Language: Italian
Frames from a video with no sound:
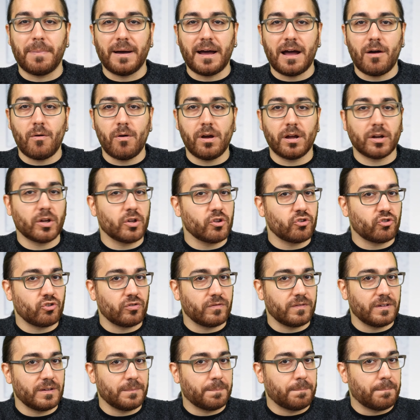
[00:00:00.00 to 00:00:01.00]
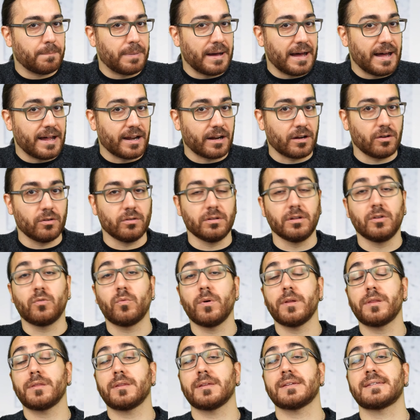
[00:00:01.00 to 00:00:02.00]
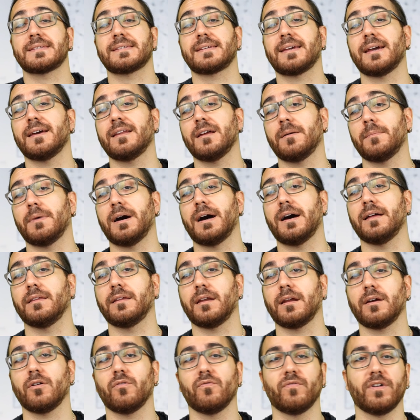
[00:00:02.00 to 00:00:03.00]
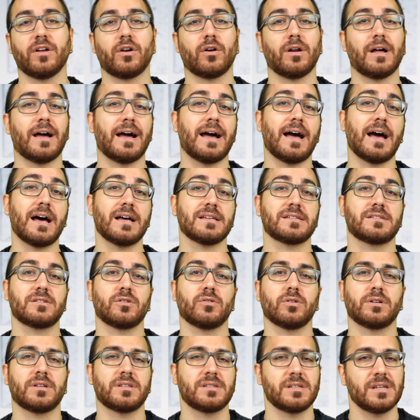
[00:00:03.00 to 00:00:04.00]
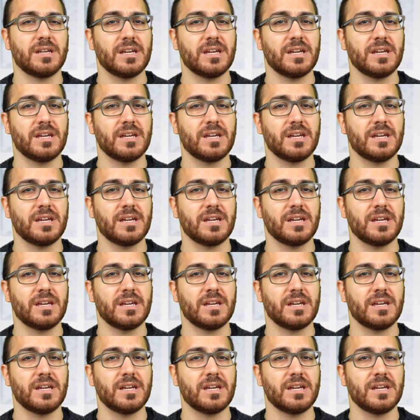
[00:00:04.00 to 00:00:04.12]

Power, oggi vi parlo di questa scheda madre, ovvero la ASRock